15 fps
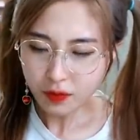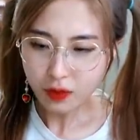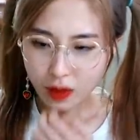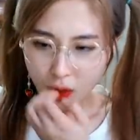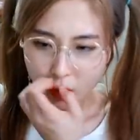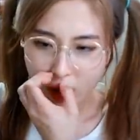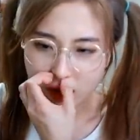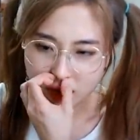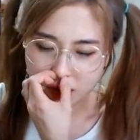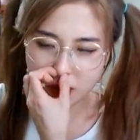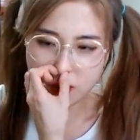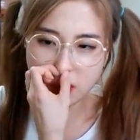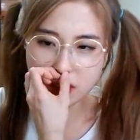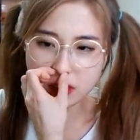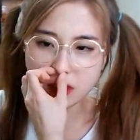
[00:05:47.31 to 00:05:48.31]
완전
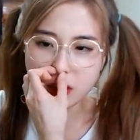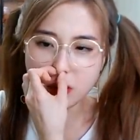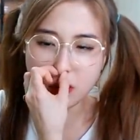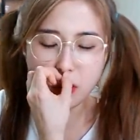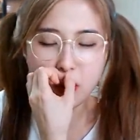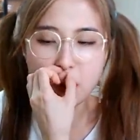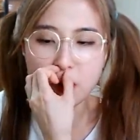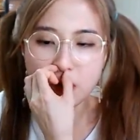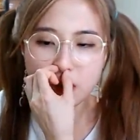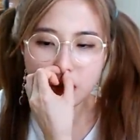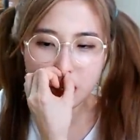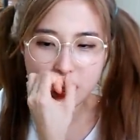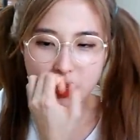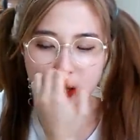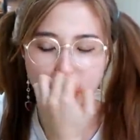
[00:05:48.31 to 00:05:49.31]
맛있다 이거
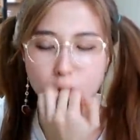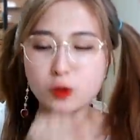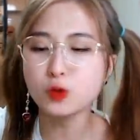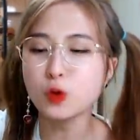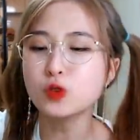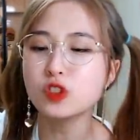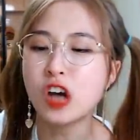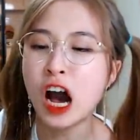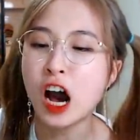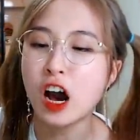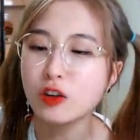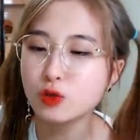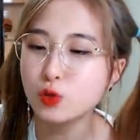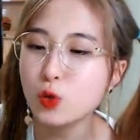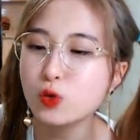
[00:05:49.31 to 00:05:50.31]
이거 소주 각
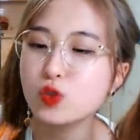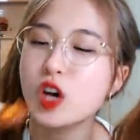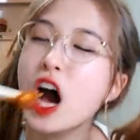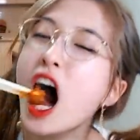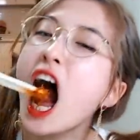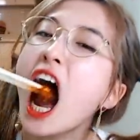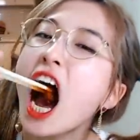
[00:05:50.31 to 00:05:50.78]
소주 각.